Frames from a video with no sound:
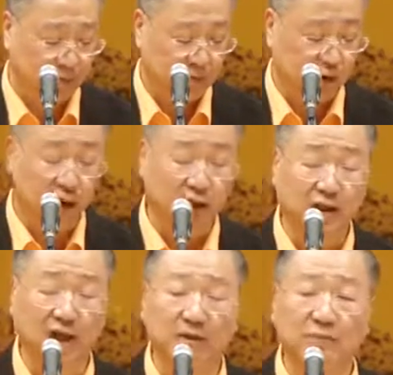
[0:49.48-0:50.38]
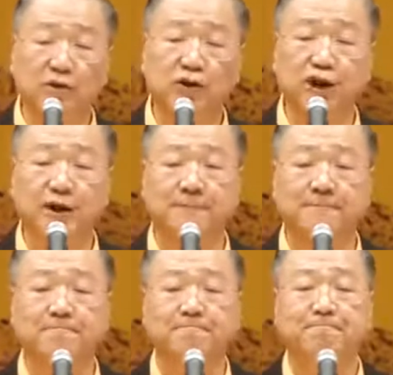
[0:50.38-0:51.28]
所以他的母亲
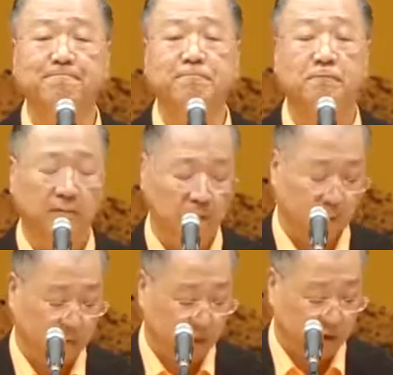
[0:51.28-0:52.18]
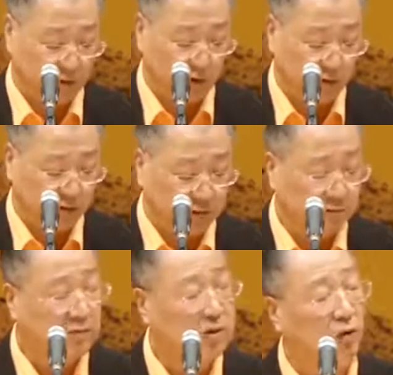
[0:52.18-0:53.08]
就
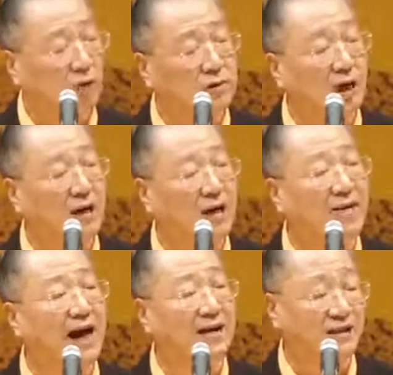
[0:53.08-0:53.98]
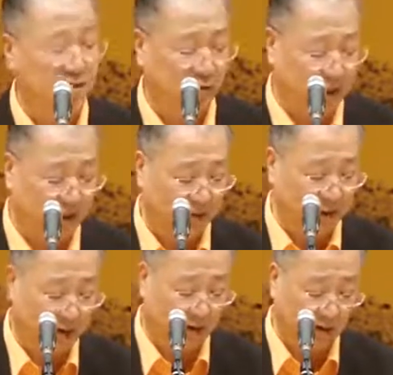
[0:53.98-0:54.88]
走到了大寺院的
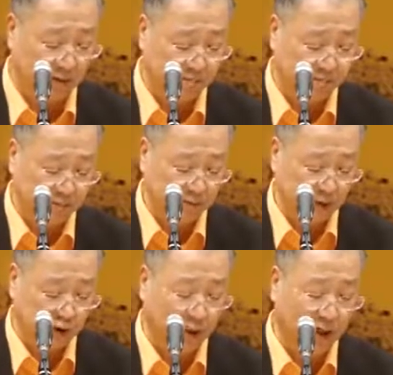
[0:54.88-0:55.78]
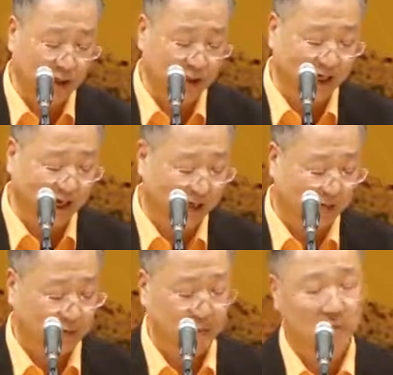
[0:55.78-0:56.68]
门口，说要见
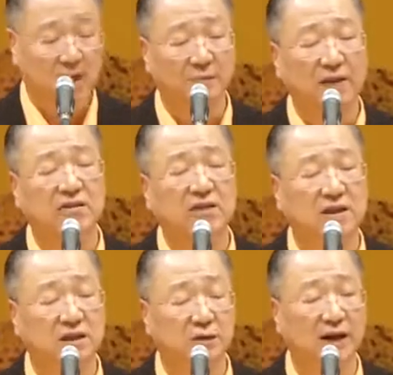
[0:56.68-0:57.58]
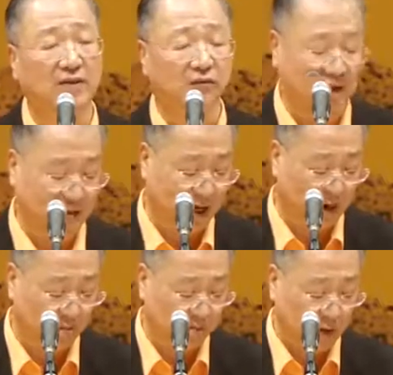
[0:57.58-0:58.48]
你们寺院的方丈。
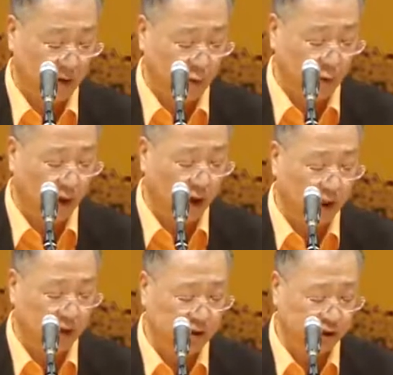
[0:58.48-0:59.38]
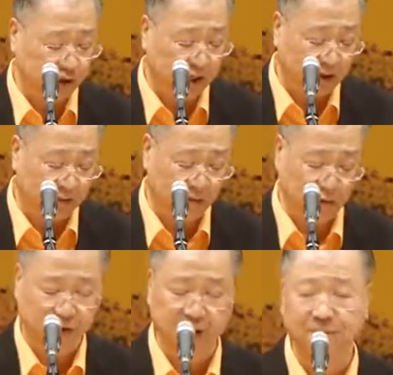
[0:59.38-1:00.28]
我是他的母
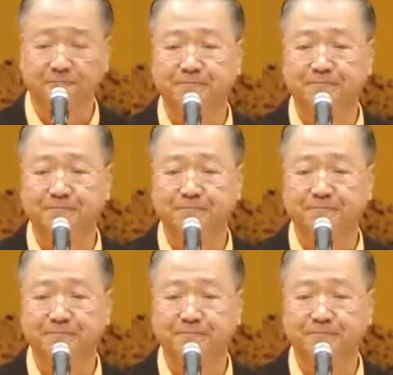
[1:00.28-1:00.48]
亲。